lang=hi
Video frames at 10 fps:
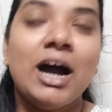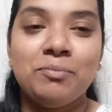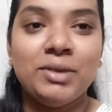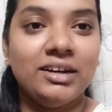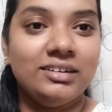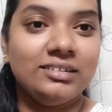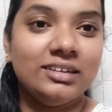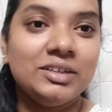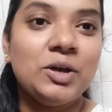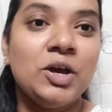अपना
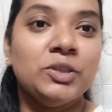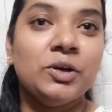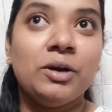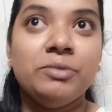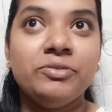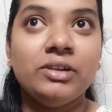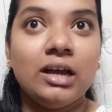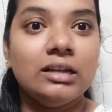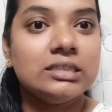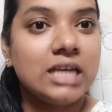डिनर तो अभी
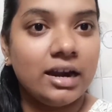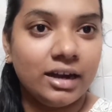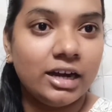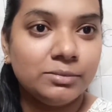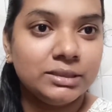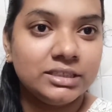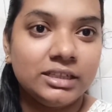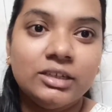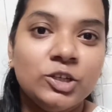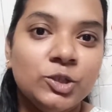फ़िलहाल साढ़े आठ बज
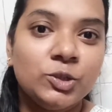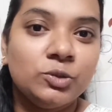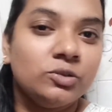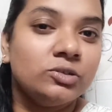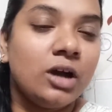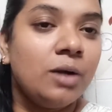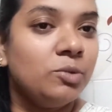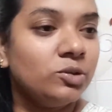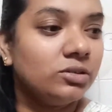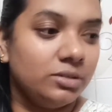रहे तो हम
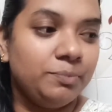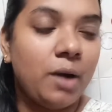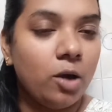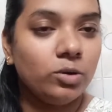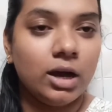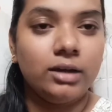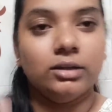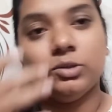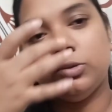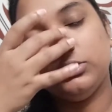लोग पाव खा
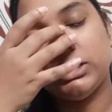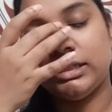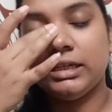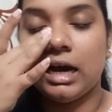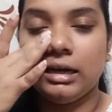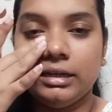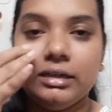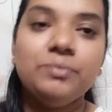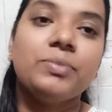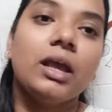रहे तो जल्दी खा
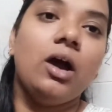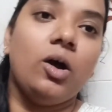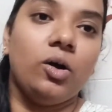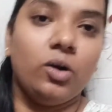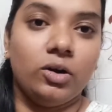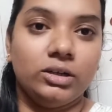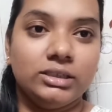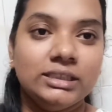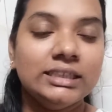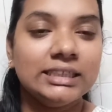लेंगे और
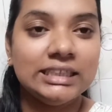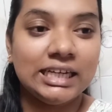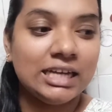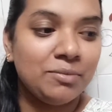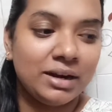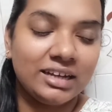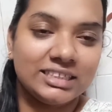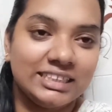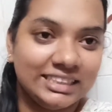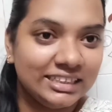यही हमारा आज
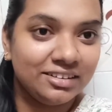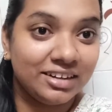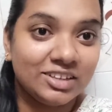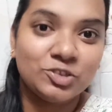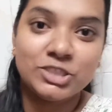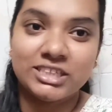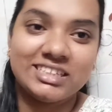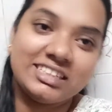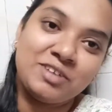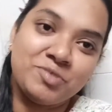का डिनर रहेगा तो जल्दी
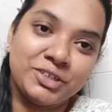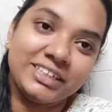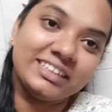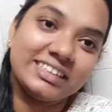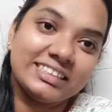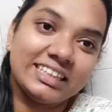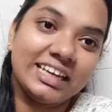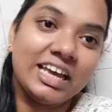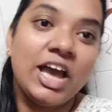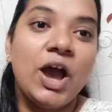जल्दी हम लोग डिनर करते
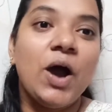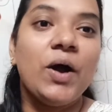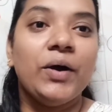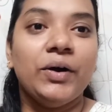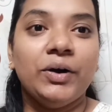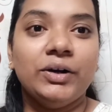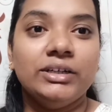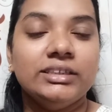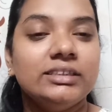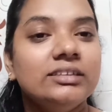हैं
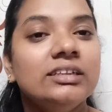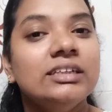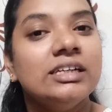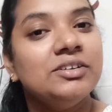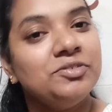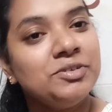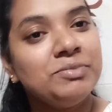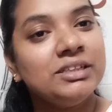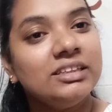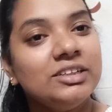और फिर
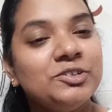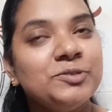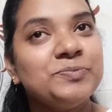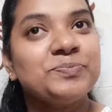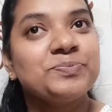मिलते हो